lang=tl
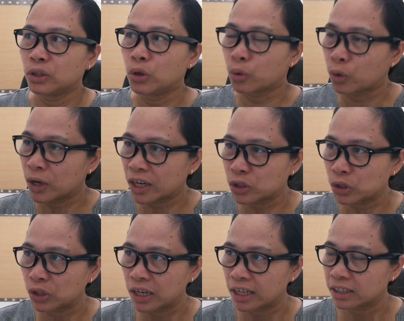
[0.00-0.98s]
yung
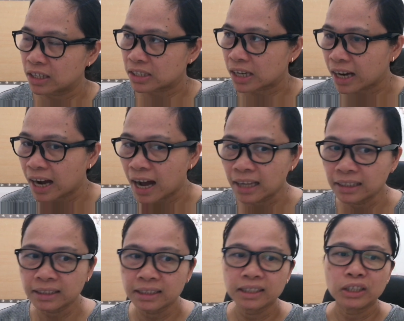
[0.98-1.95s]
connection natin sa
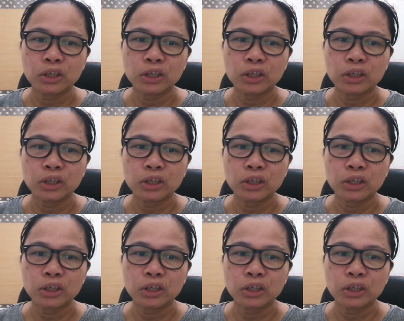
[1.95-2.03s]
God,